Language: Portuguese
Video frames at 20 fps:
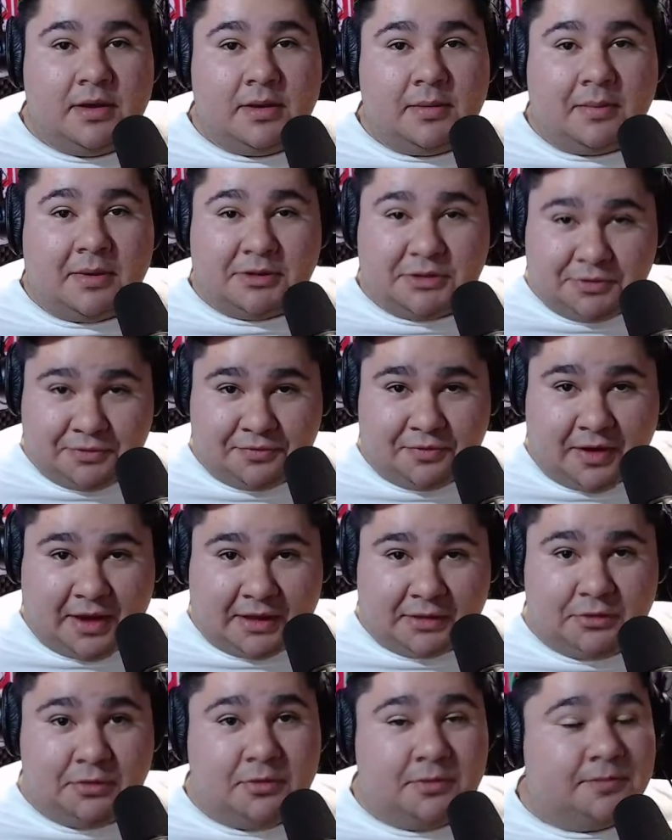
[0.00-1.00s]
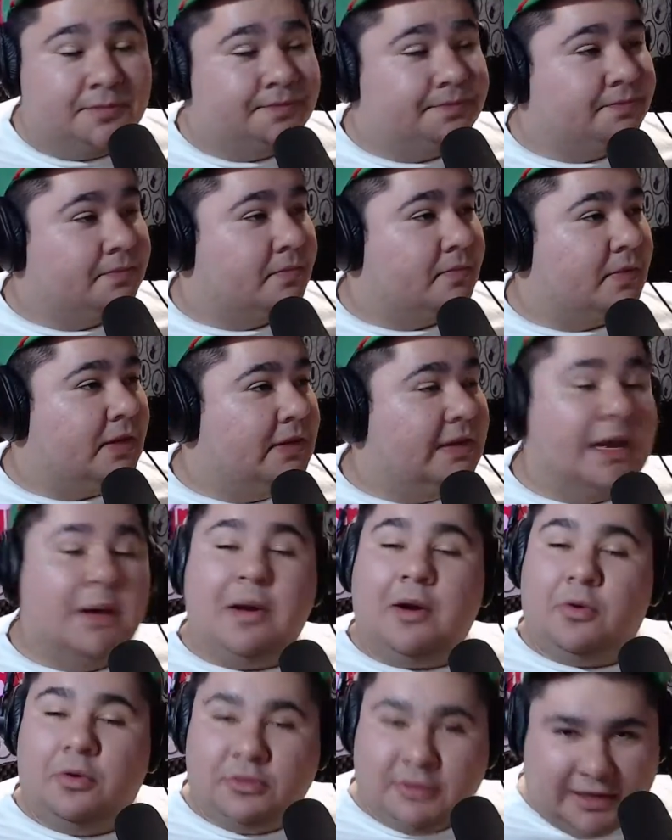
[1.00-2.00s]
Mas de fato, não
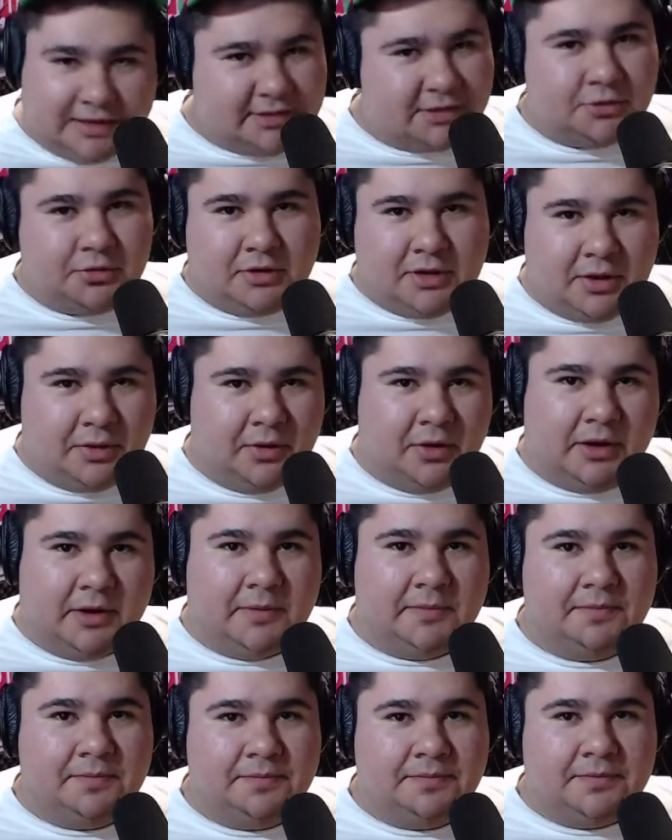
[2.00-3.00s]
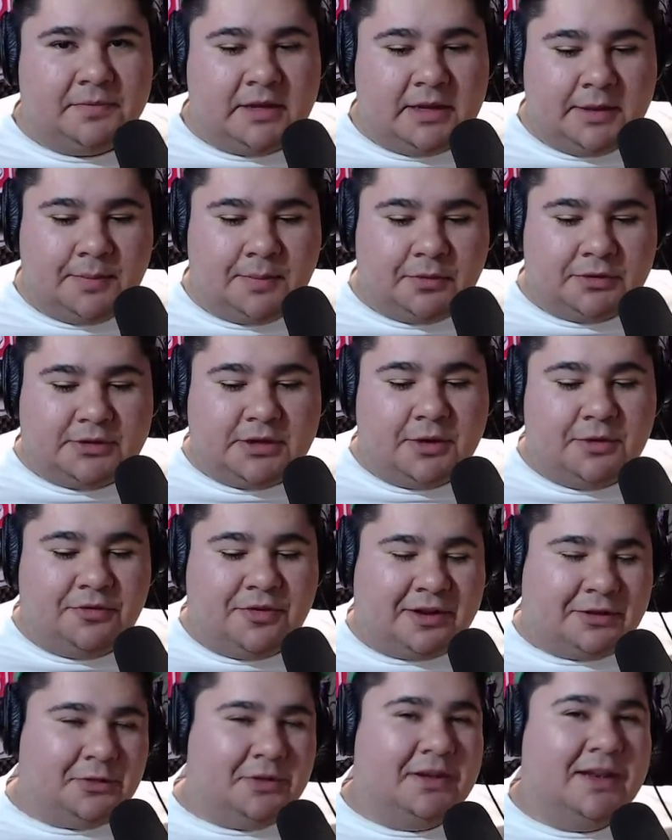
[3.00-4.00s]
acontece toda hora e por ser um
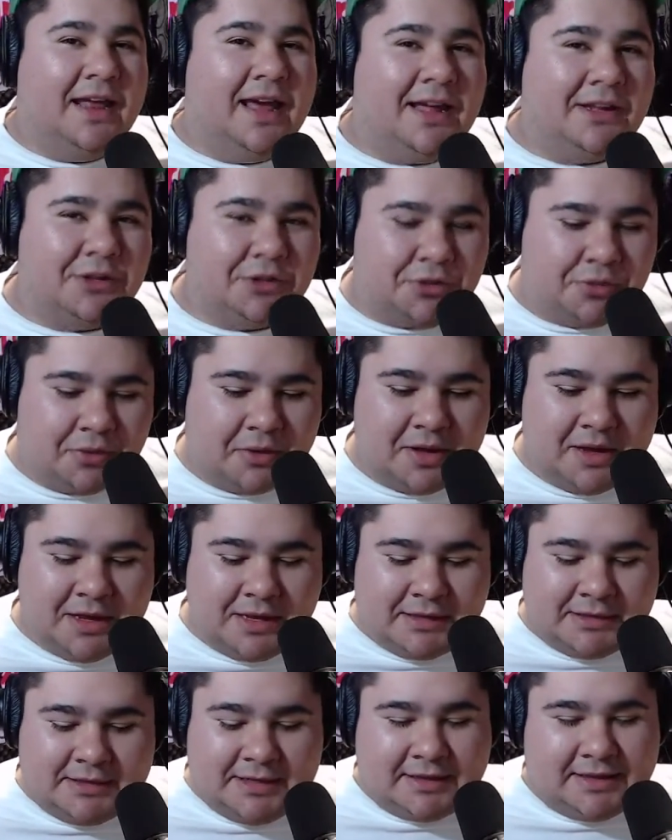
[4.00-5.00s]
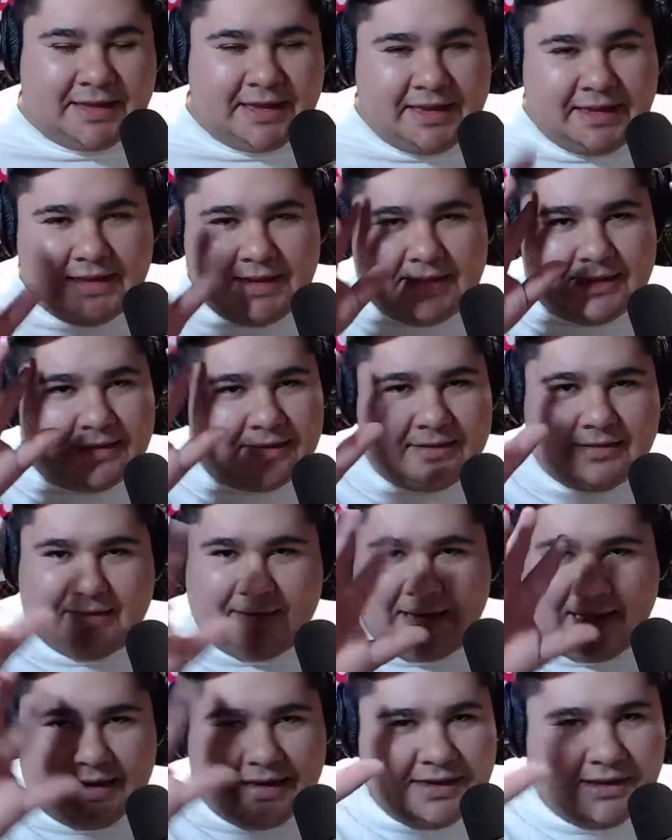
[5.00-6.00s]
fato inédito, você tem
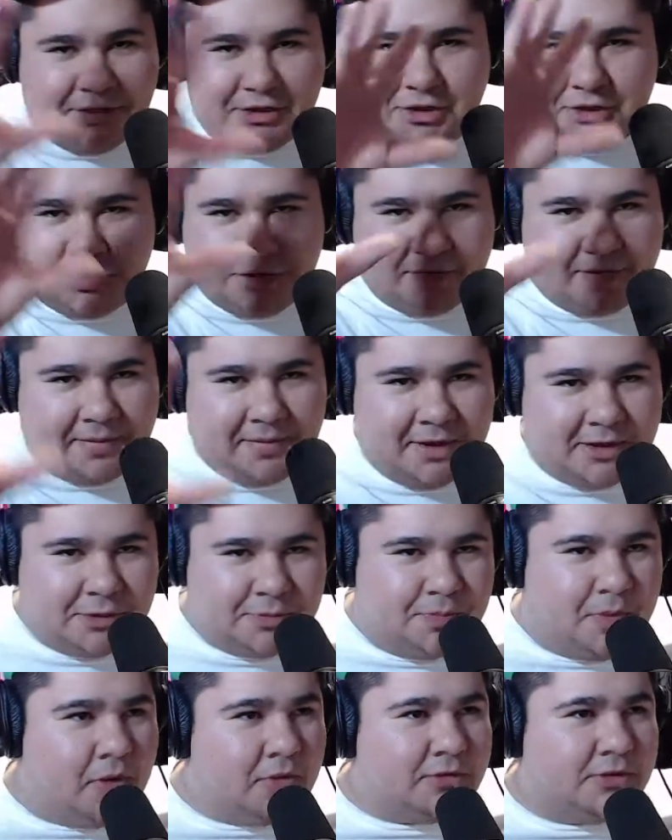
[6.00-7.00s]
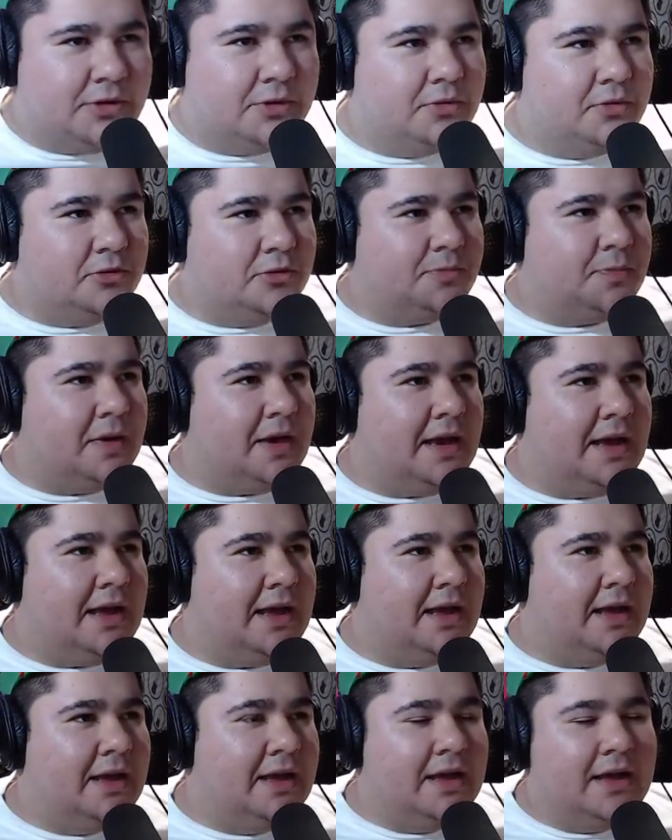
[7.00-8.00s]
ali instintivamente poucos segundos
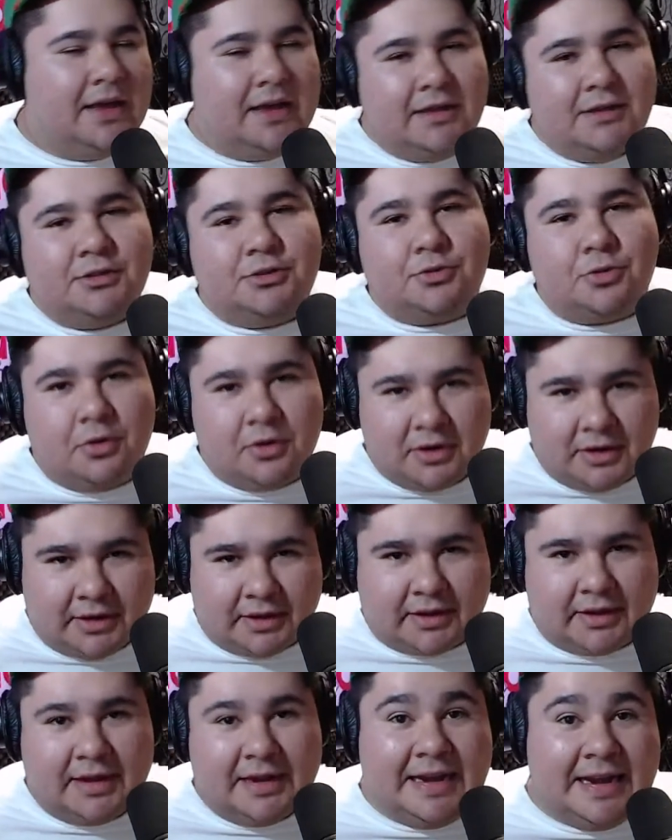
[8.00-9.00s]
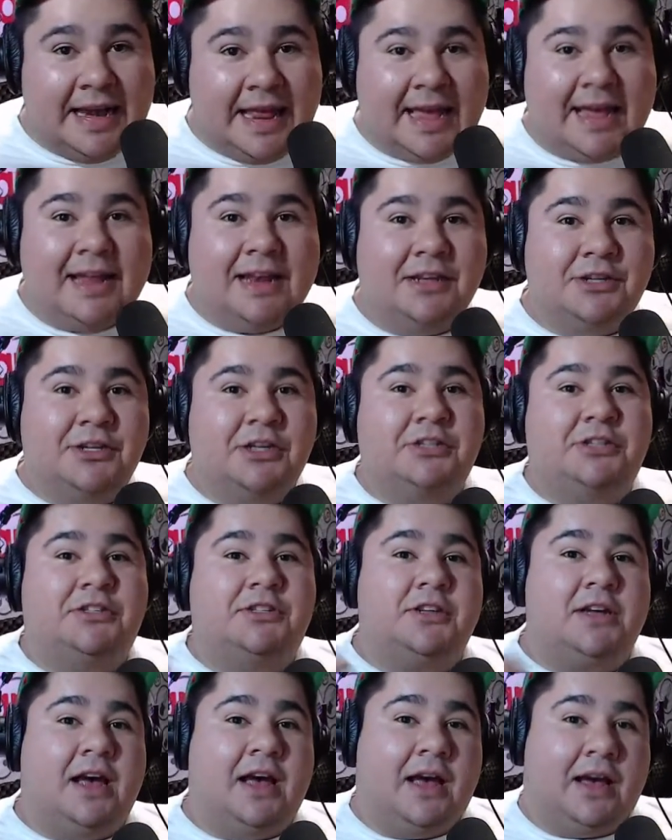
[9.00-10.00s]
para escolher
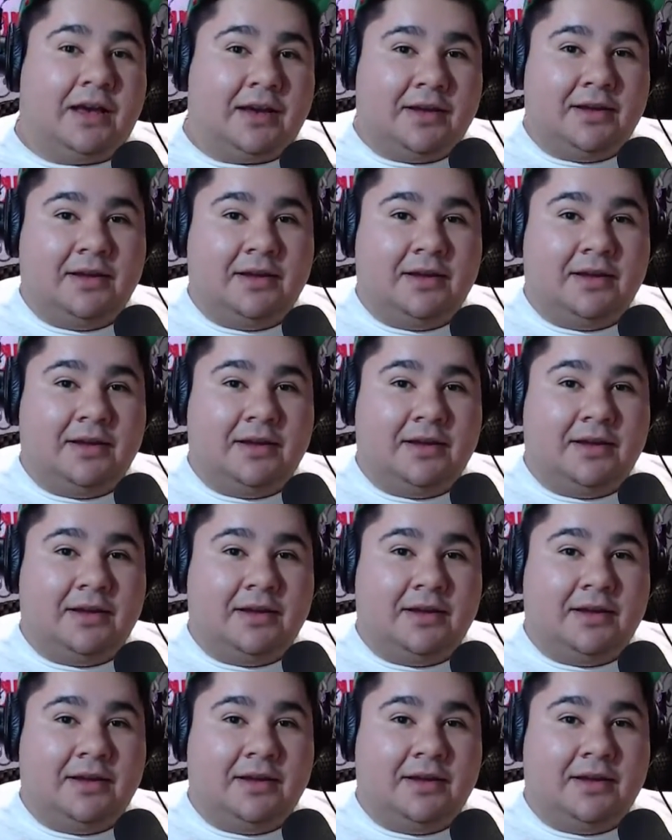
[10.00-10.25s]
negligenciar